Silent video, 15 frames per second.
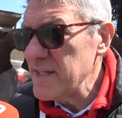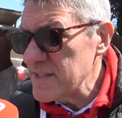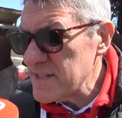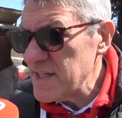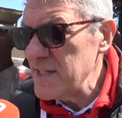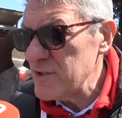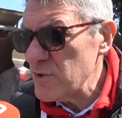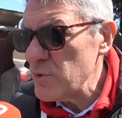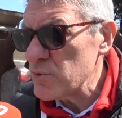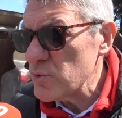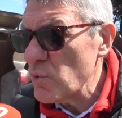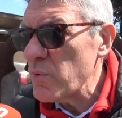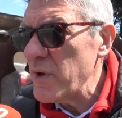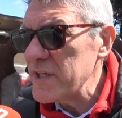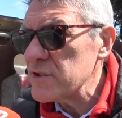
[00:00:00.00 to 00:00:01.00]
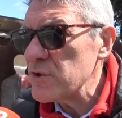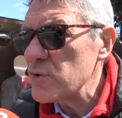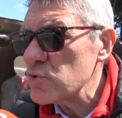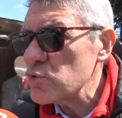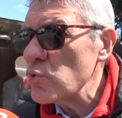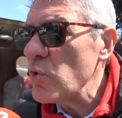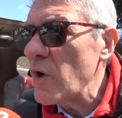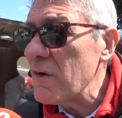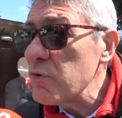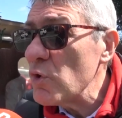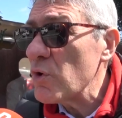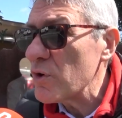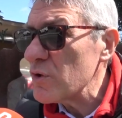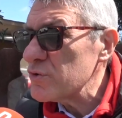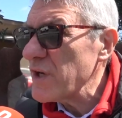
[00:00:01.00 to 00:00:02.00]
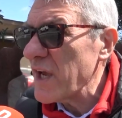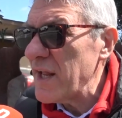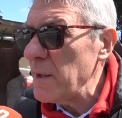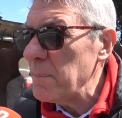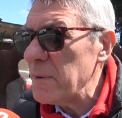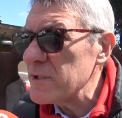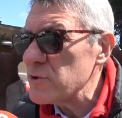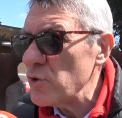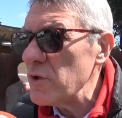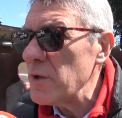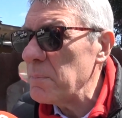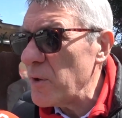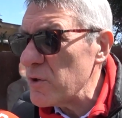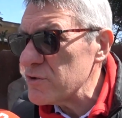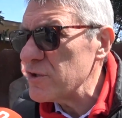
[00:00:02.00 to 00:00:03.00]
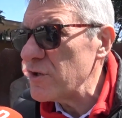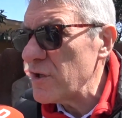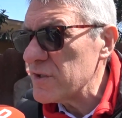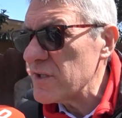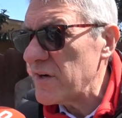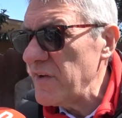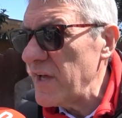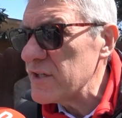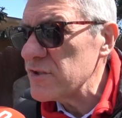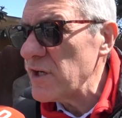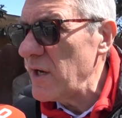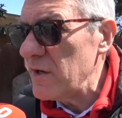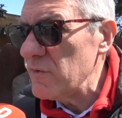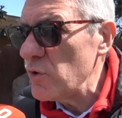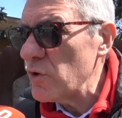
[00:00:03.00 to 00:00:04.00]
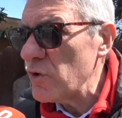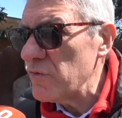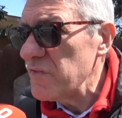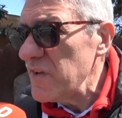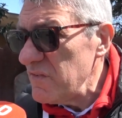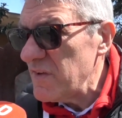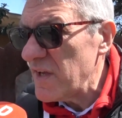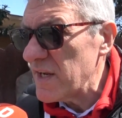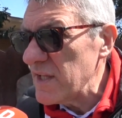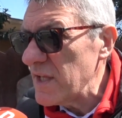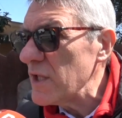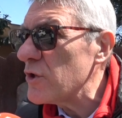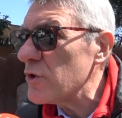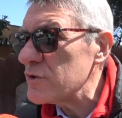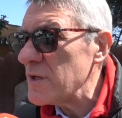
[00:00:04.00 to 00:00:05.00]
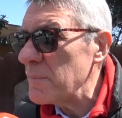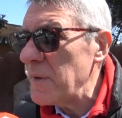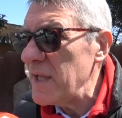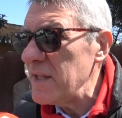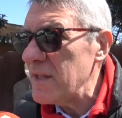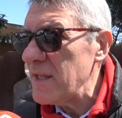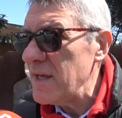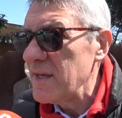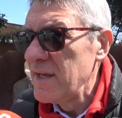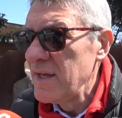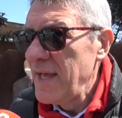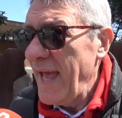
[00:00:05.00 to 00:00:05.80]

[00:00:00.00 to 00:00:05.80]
insisto su questo, sul lavoro, cioè che le persone possano attraverso il lavoro vivere dignitosamente,